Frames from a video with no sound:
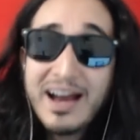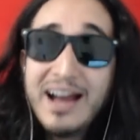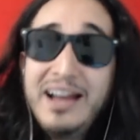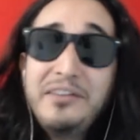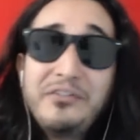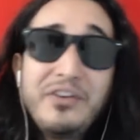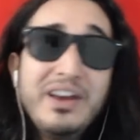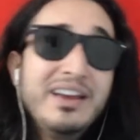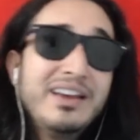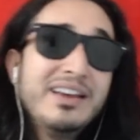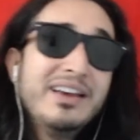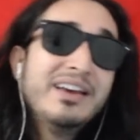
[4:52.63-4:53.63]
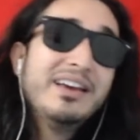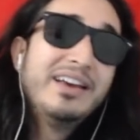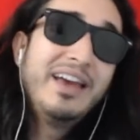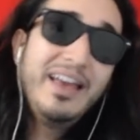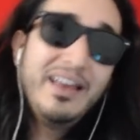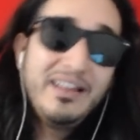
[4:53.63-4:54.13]
Jalife.
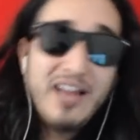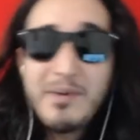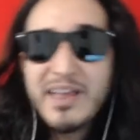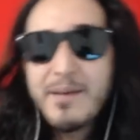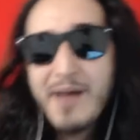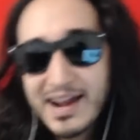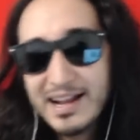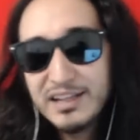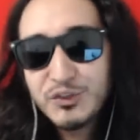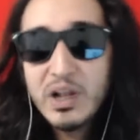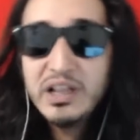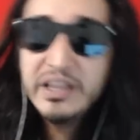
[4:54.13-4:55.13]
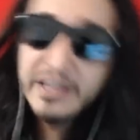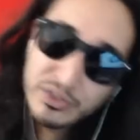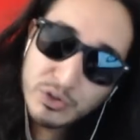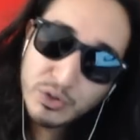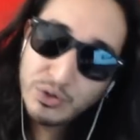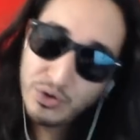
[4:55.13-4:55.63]
Eh, le van a bajar el
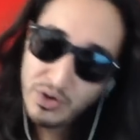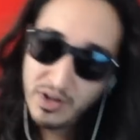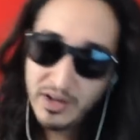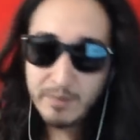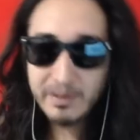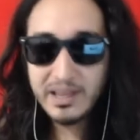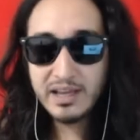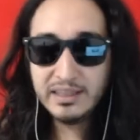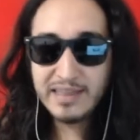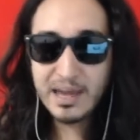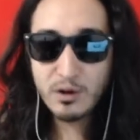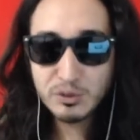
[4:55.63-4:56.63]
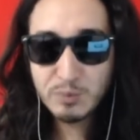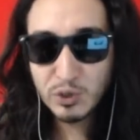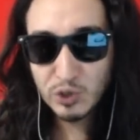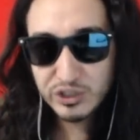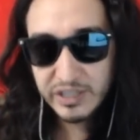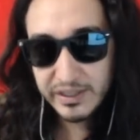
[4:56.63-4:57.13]
sueldito, le van a quitar los
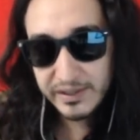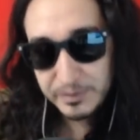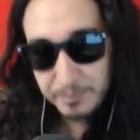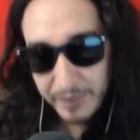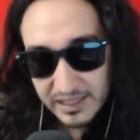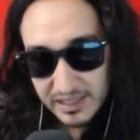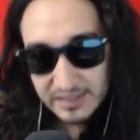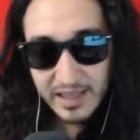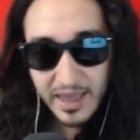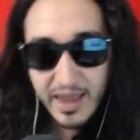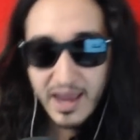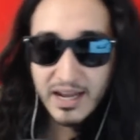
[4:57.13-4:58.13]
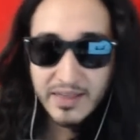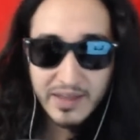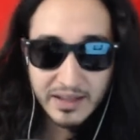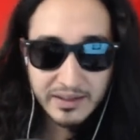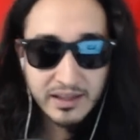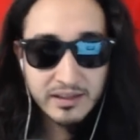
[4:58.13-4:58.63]
bonos de despensa ahí que le
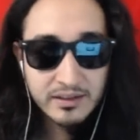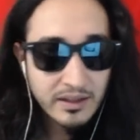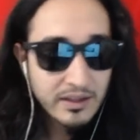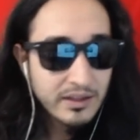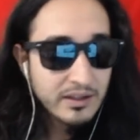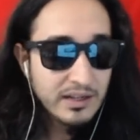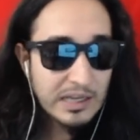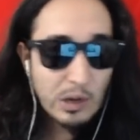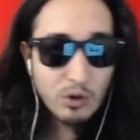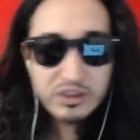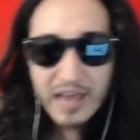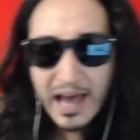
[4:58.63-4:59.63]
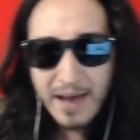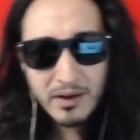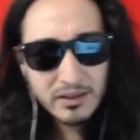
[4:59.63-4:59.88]
dan en la octava.